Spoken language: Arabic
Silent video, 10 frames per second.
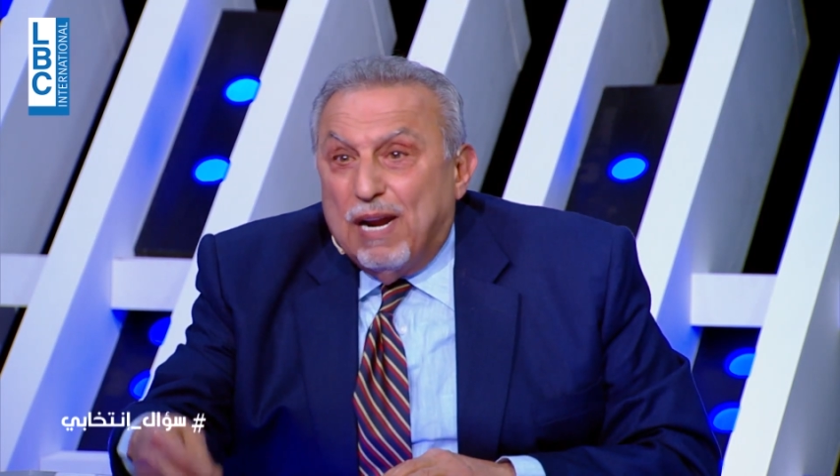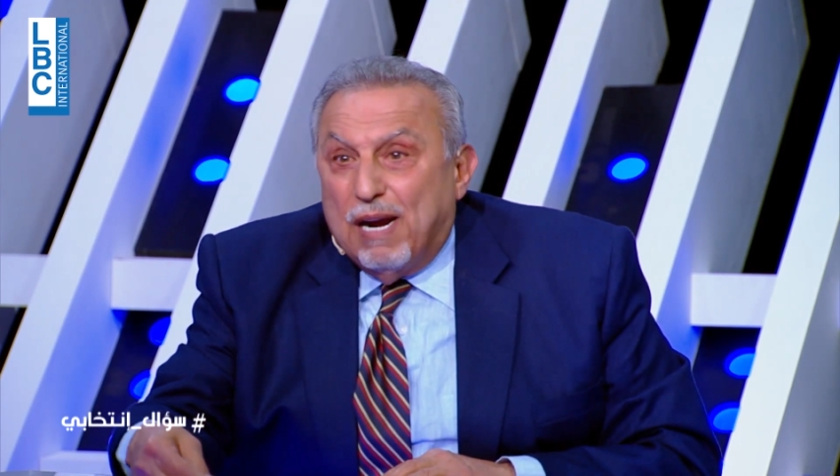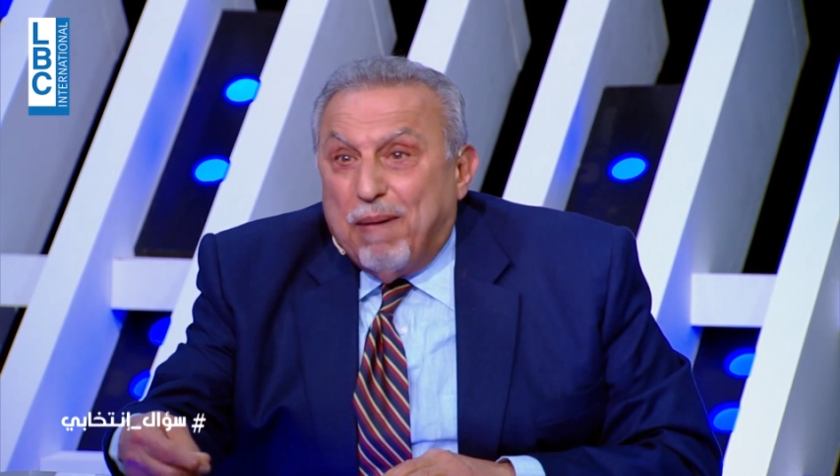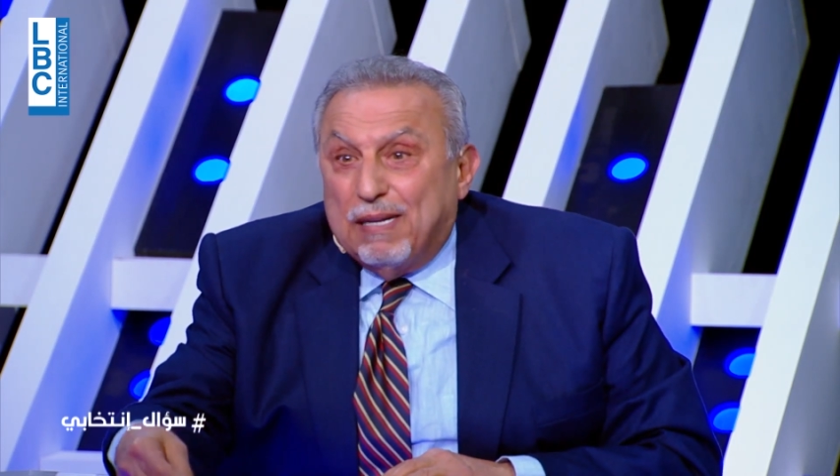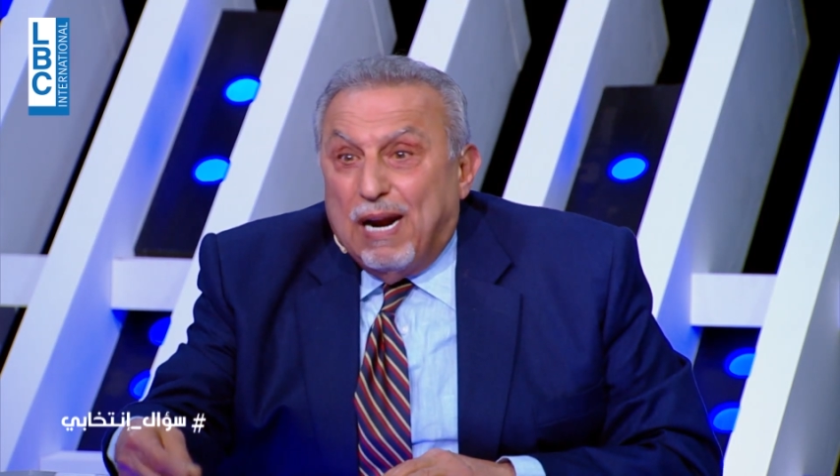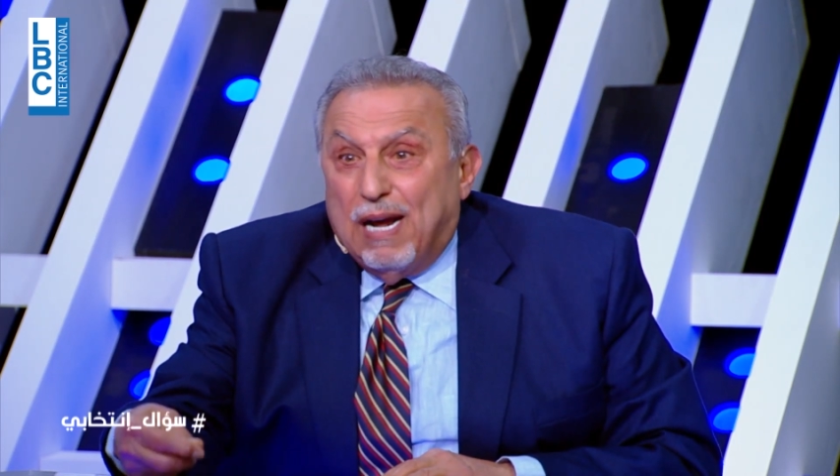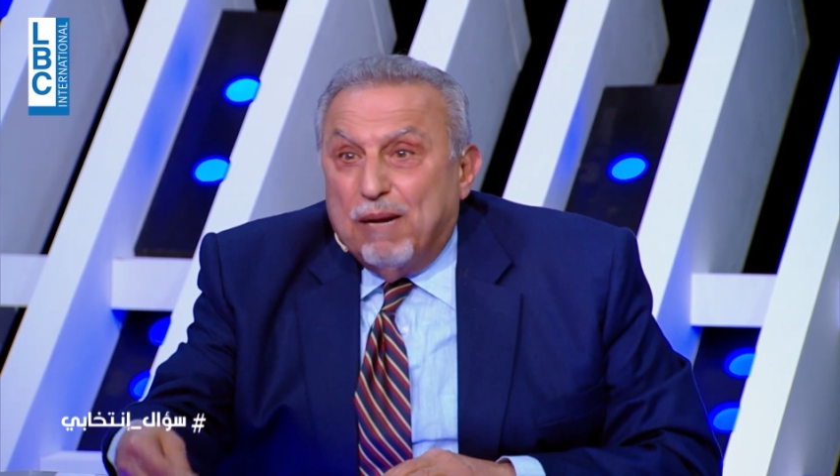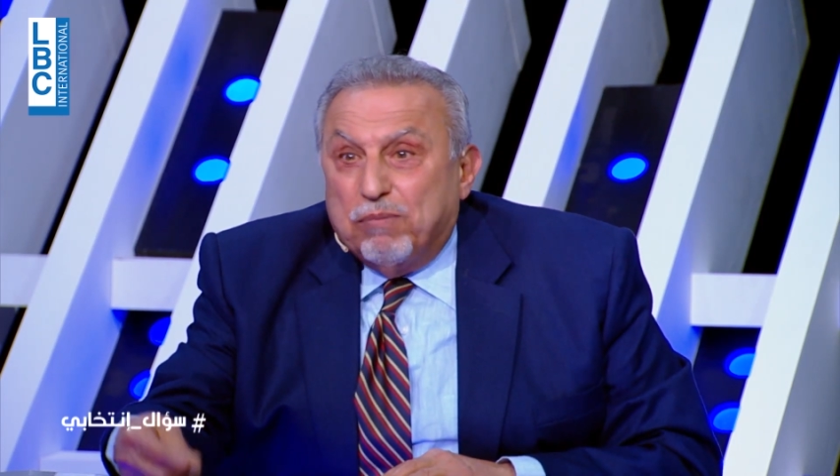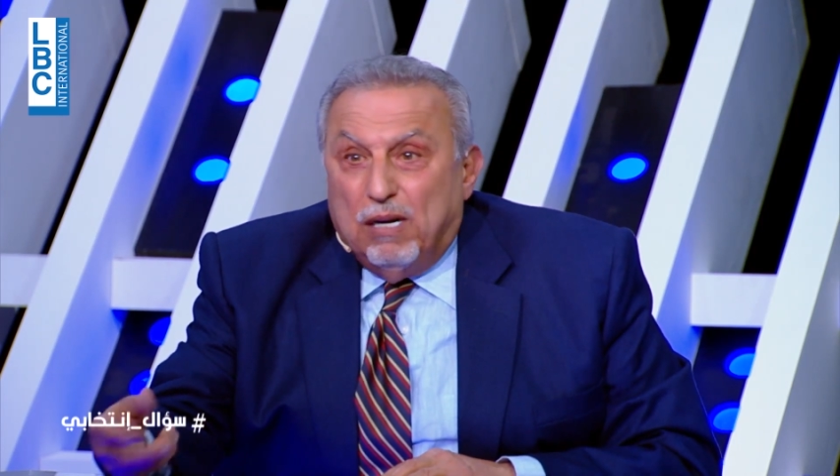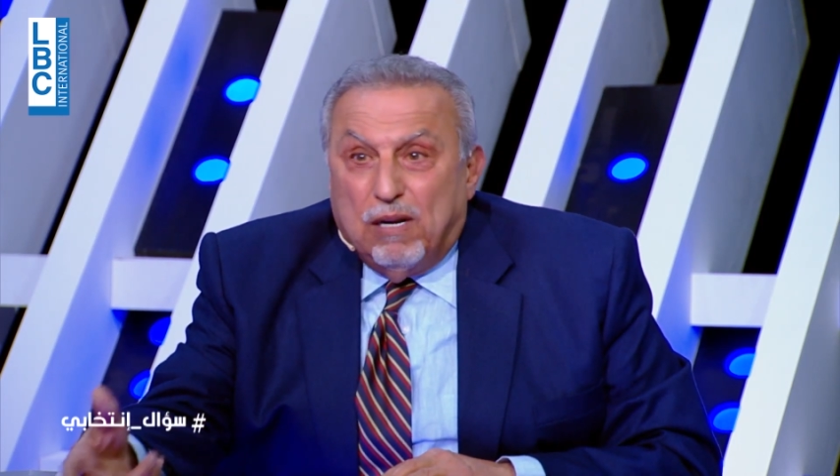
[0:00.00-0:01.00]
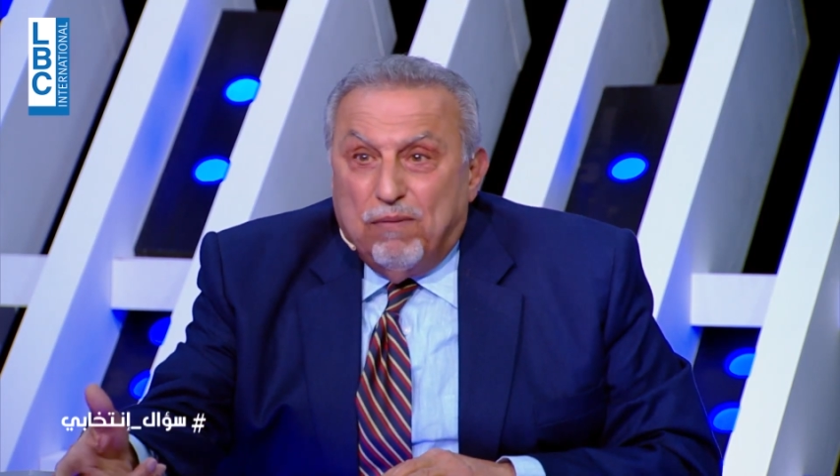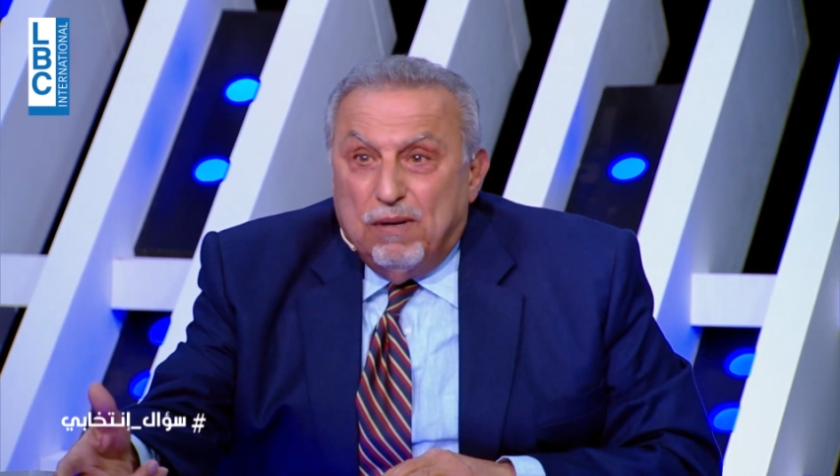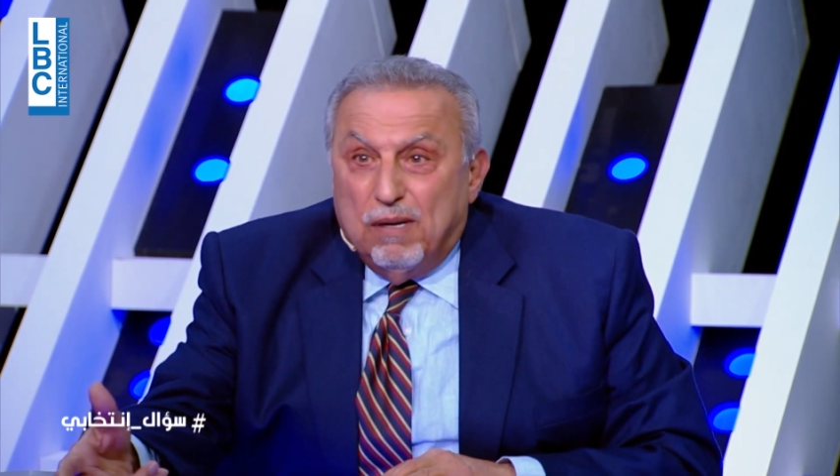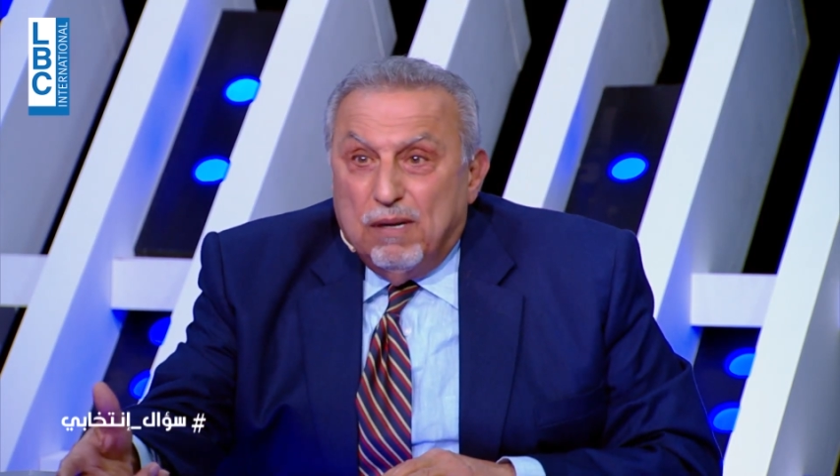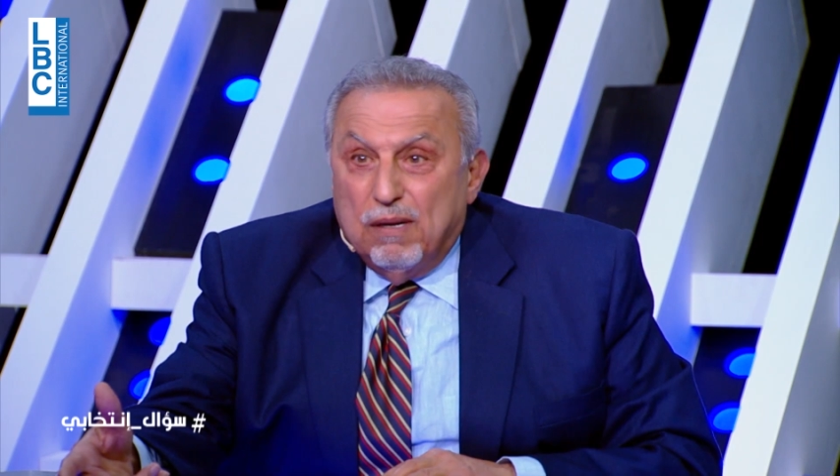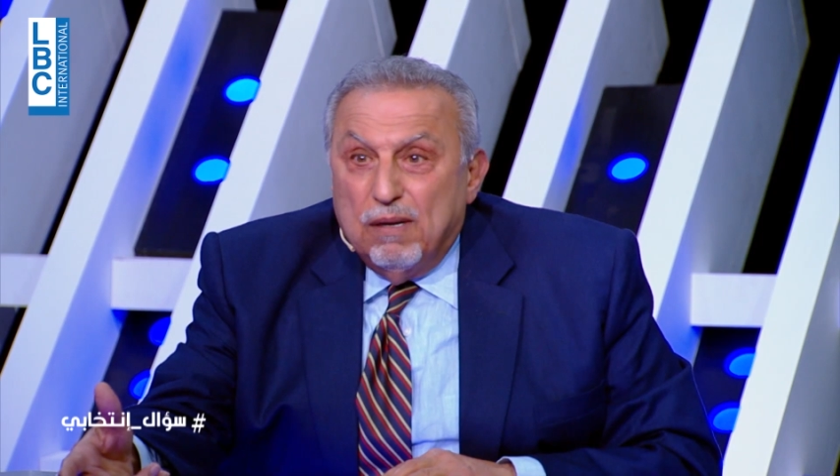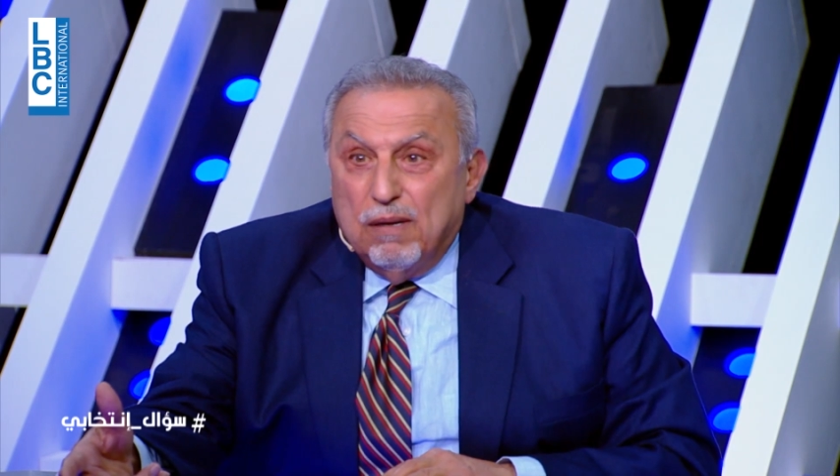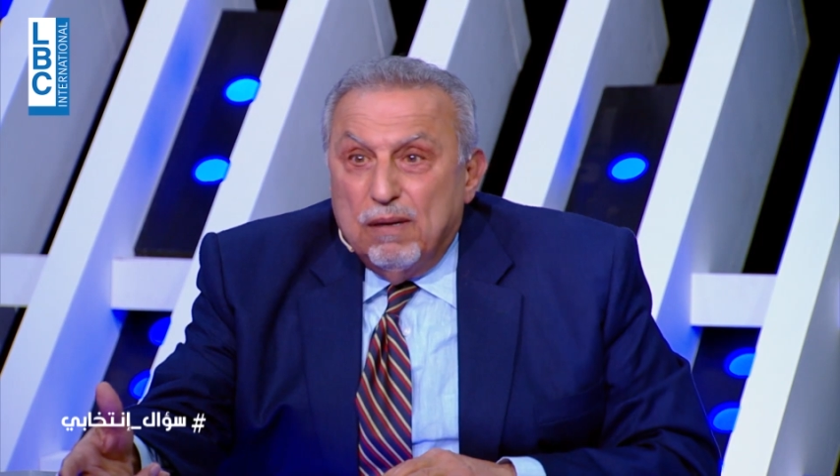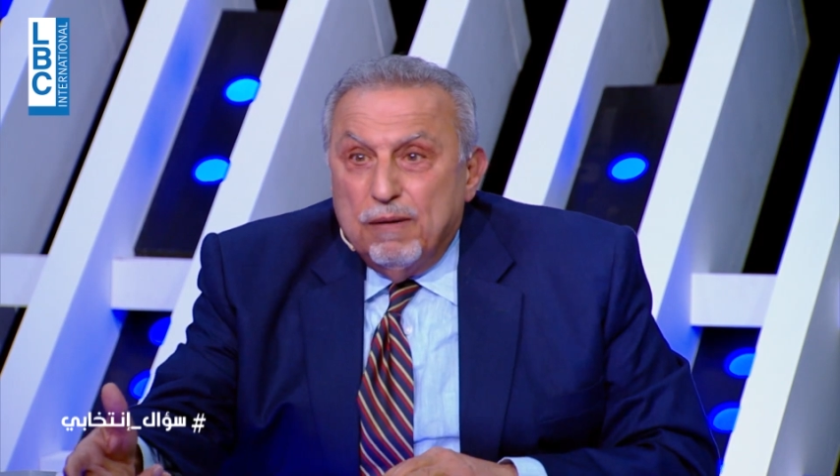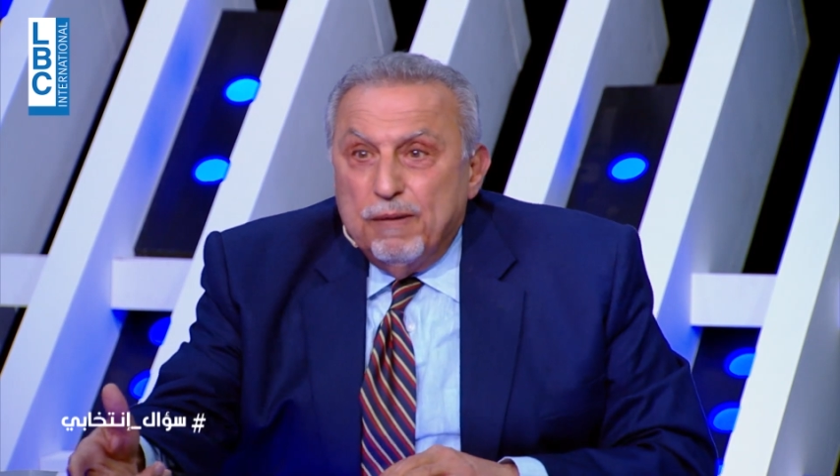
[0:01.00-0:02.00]
هيك بعد العالم بتحكي فيي قد إيه
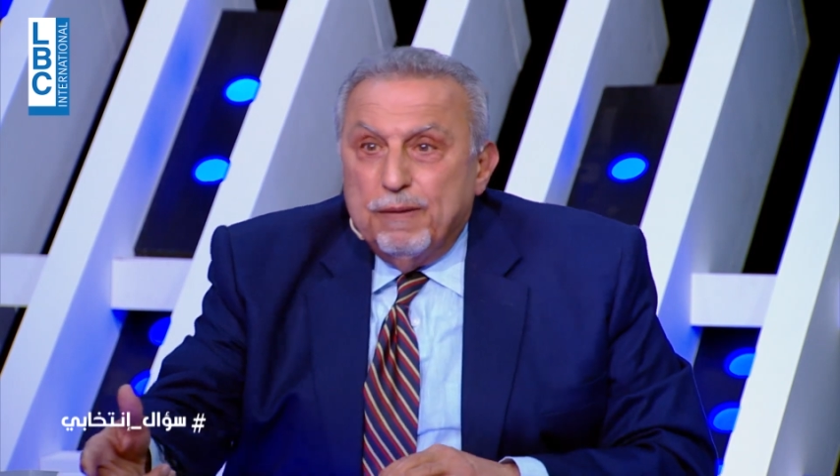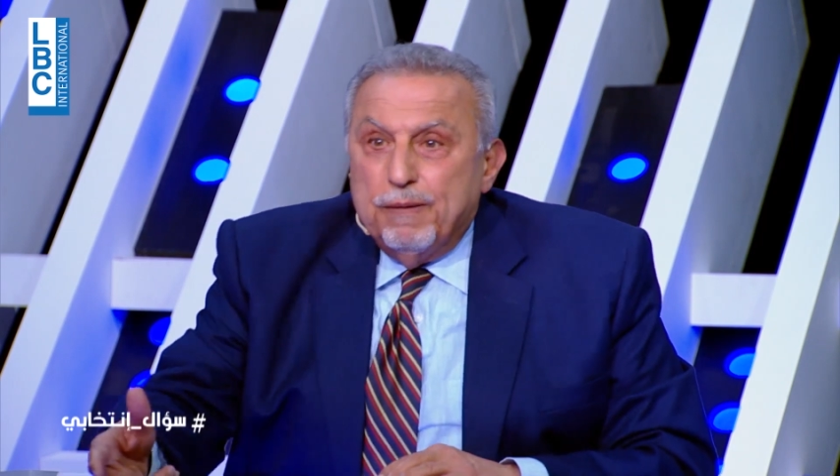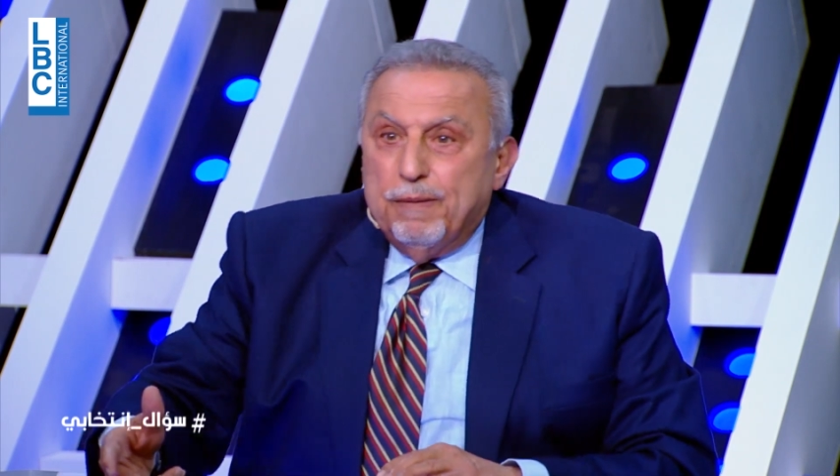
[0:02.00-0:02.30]
كنت عم تاخذ